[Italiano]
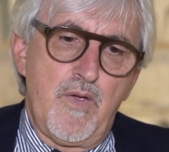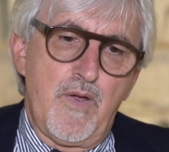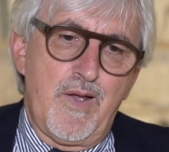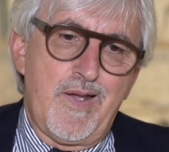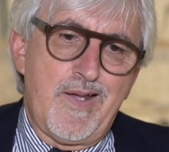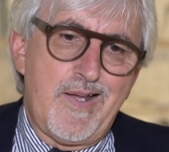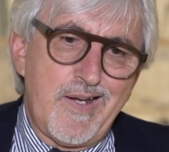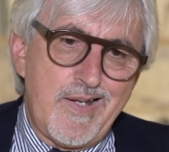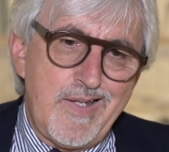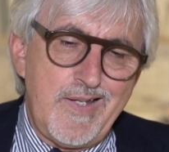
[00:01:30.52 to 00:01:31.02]

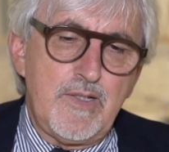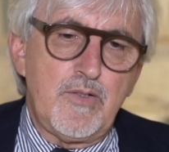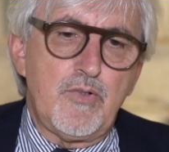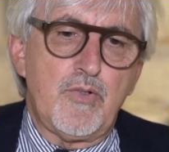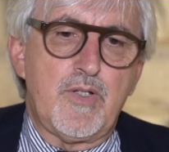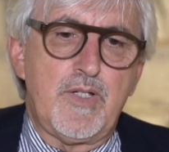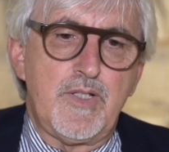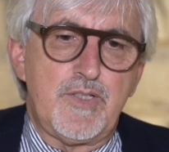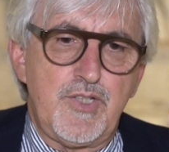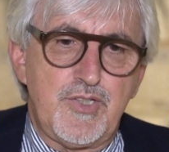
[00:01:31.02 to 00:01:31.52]
credo
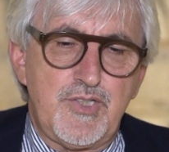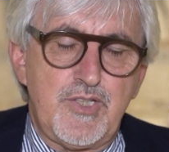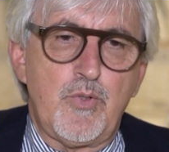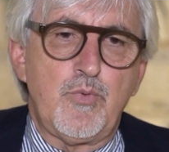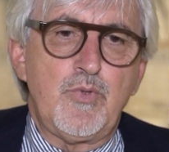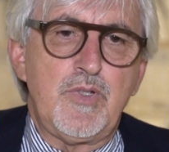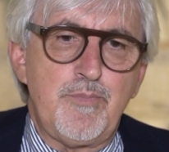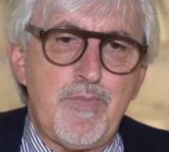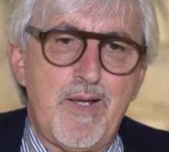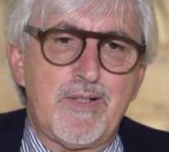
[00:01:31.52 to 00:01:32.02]
che ci sia un
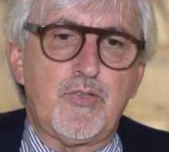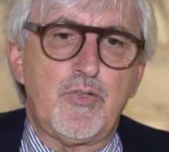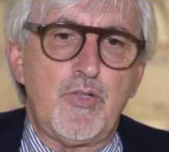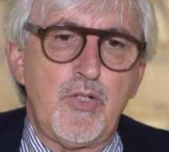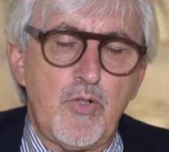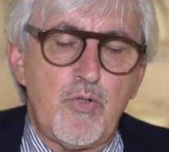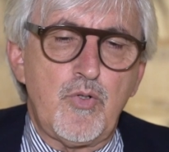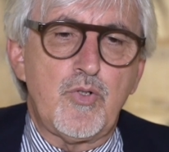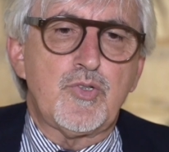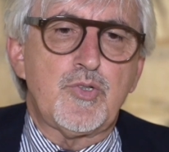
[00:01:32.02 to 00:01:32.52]
dibattito in
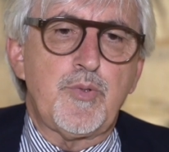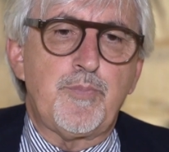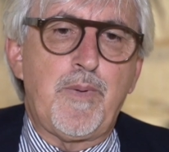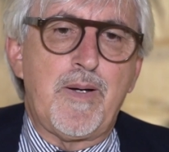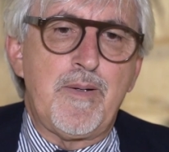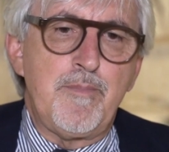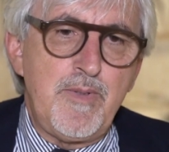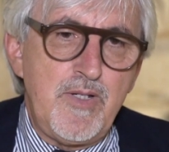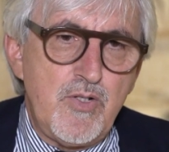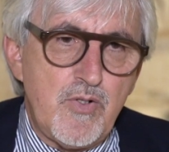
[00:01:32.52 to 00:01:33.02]
corso
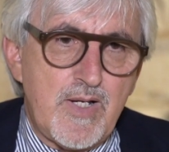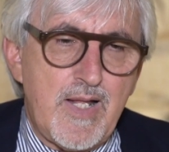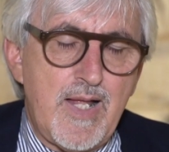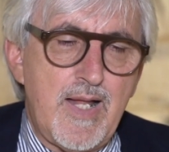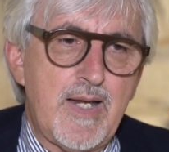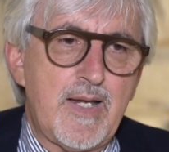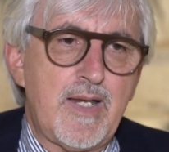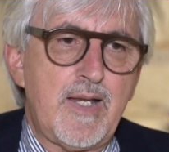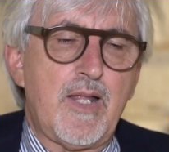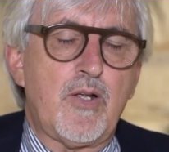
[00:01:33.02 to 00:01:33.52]
per
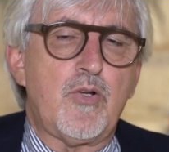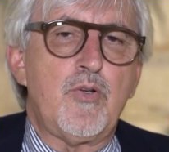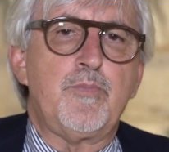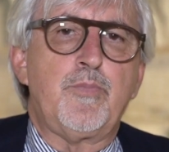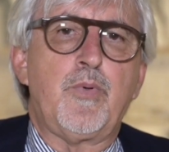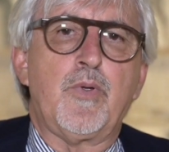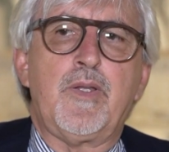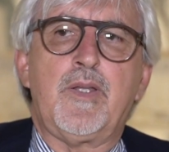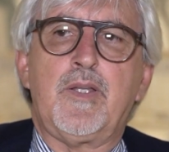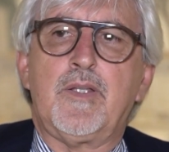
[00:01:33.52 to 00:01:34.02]
migliorare la
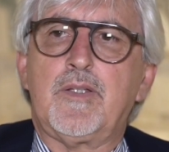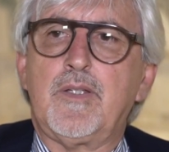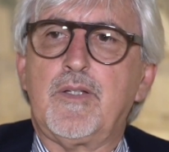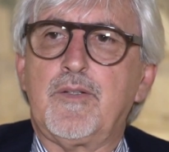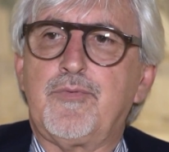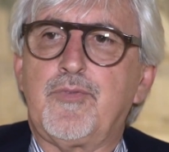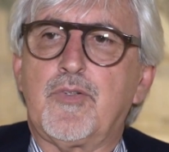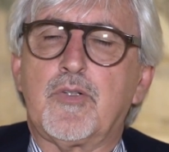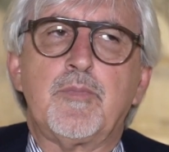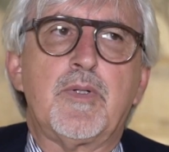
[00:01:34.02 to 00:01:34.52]
componente
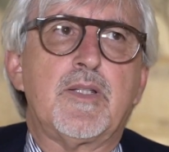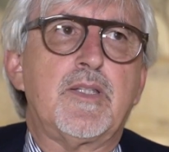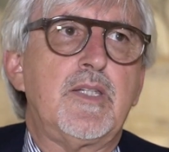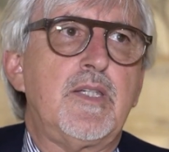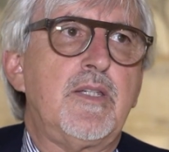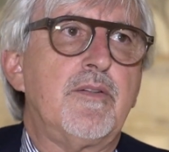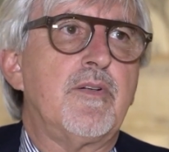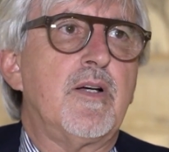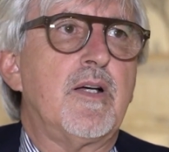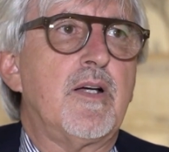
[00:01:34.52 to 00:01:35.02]

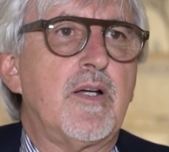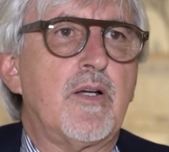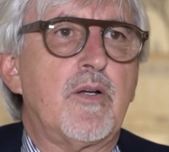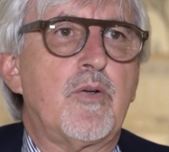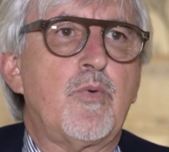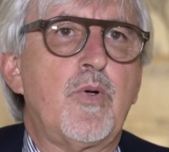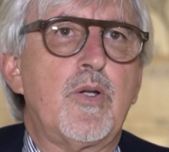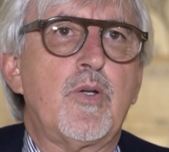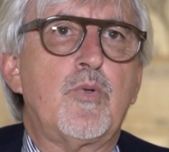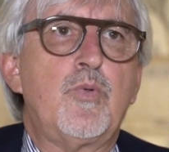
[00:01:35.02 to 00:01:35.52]
formativa.
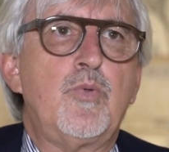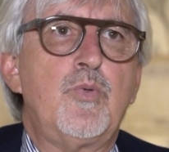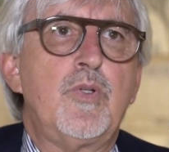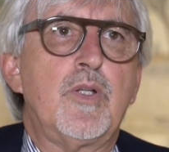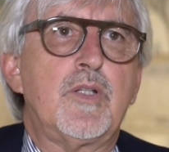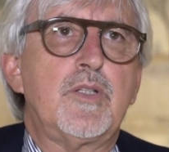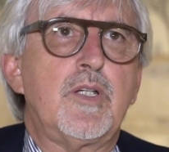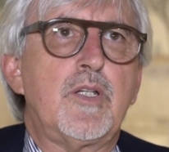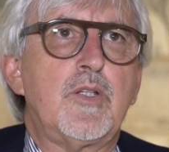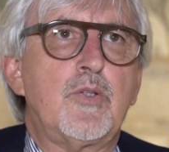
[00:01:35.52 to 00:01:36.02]
Qualcuno
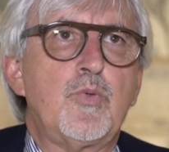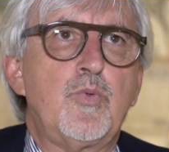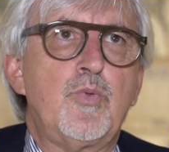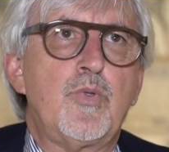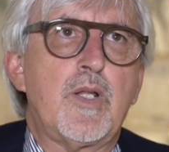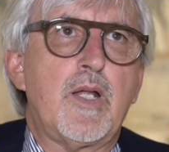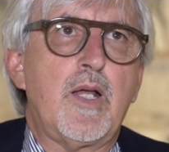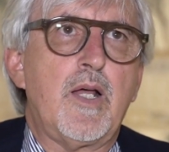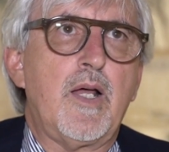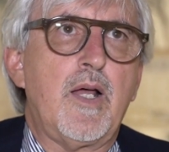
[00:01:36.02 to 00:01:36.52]

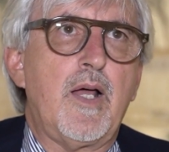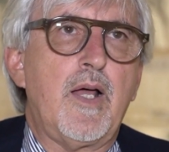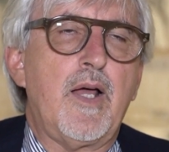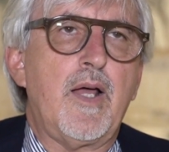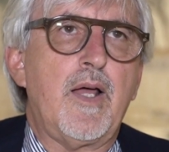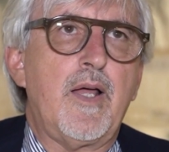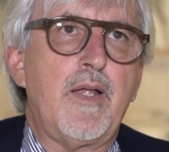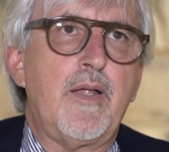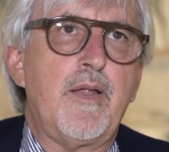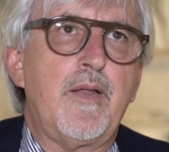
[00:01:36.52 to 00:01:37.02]
addirittura
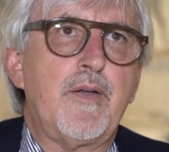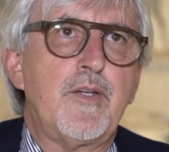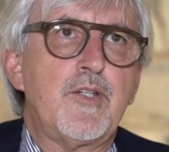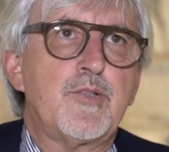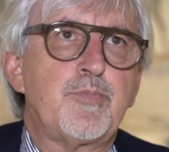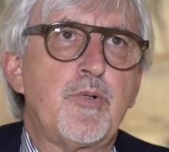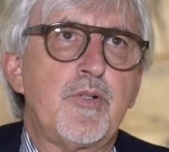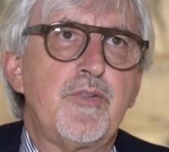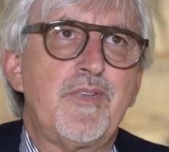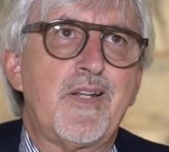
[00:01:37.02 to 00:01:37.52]
ha
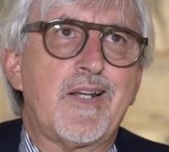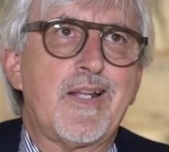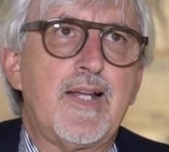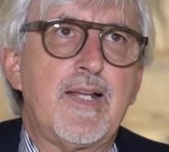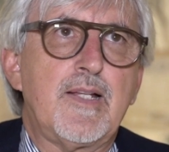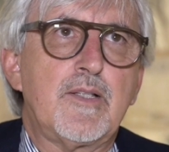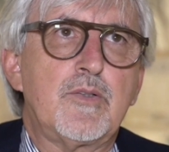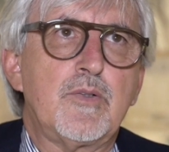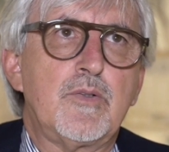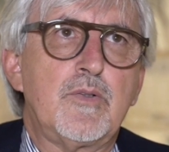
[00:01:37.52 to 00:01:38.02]

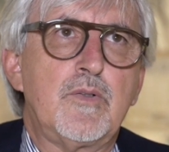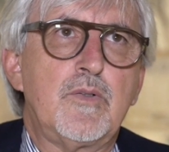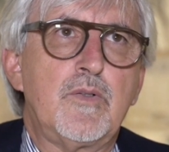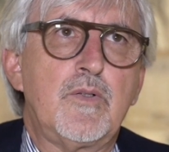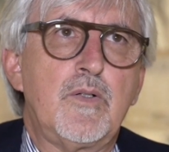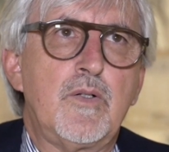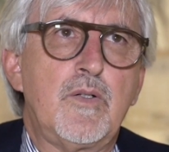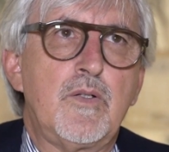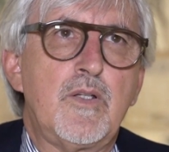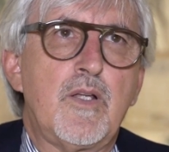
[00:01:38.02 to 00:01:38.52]
rispolverato
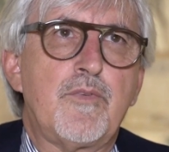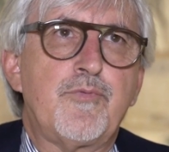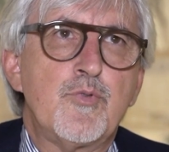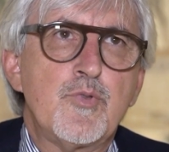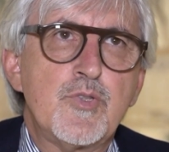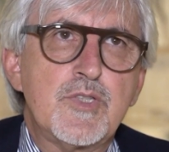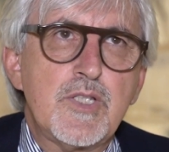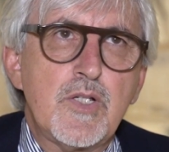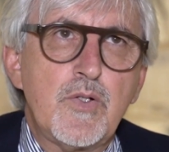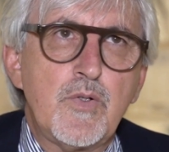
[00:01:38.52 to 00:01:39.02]
la
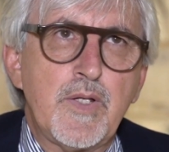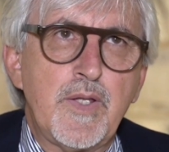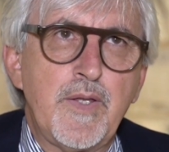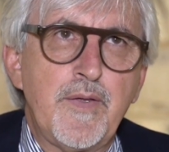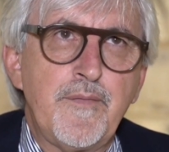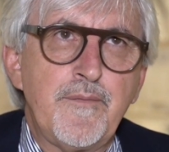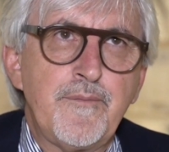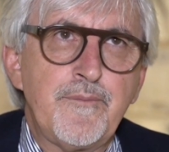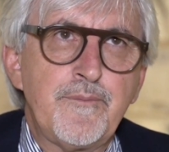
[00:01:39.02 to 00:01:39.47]
funzione